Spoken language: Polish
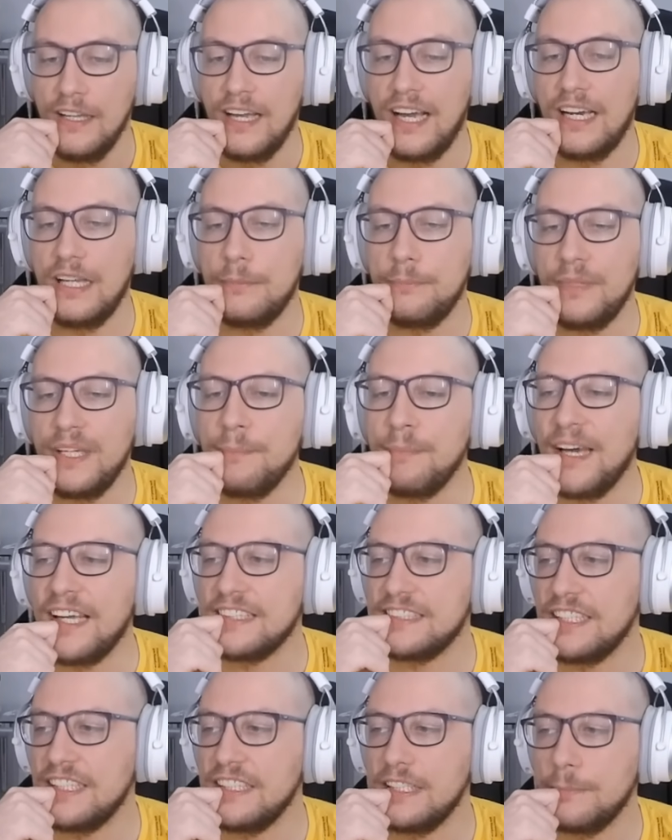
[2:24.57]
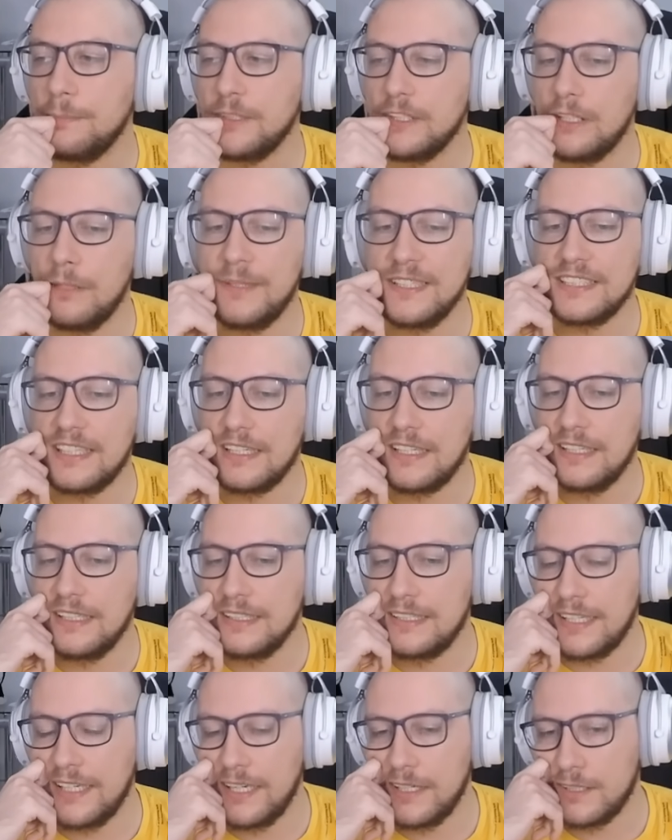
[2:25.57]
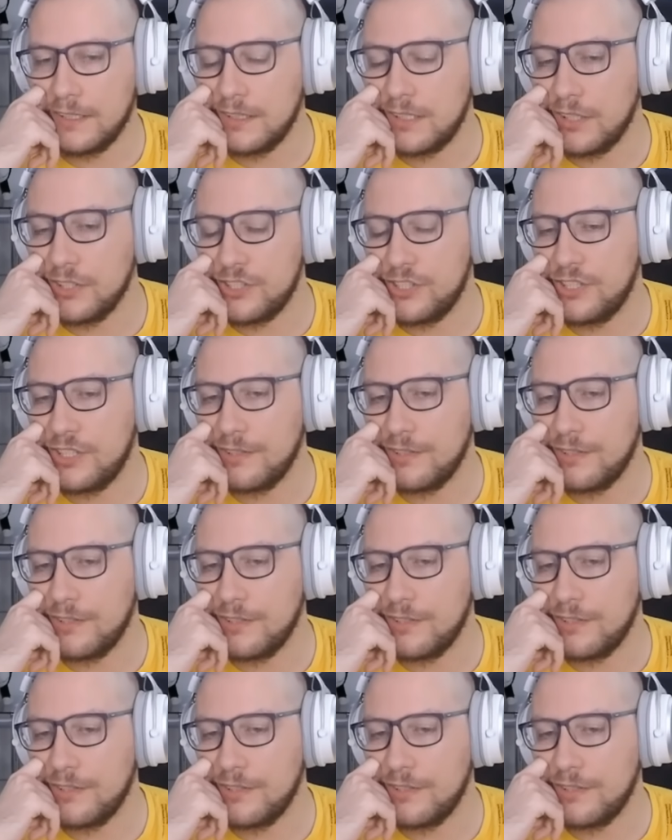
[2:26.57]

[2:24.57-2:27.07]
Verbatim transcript: ale mi bardziej się podoba zagranie takiego dość